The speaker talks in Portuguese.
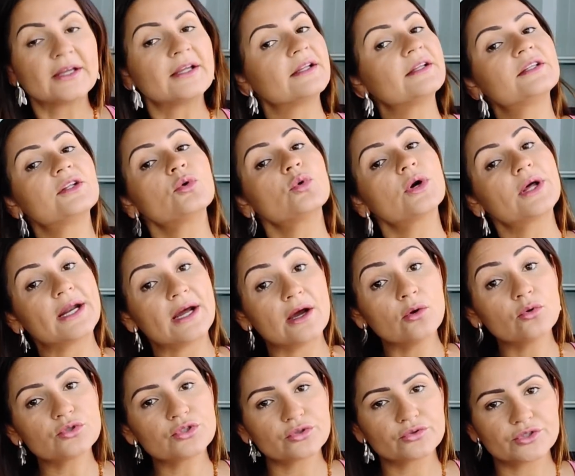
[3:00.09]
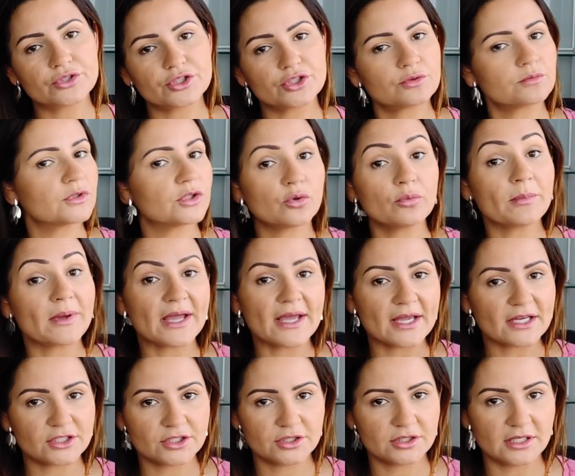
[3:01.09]
Então, o grau de autismo não
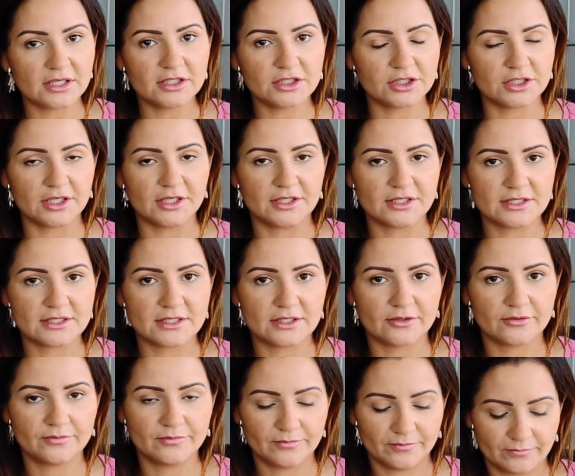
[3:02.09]
mede inteligência.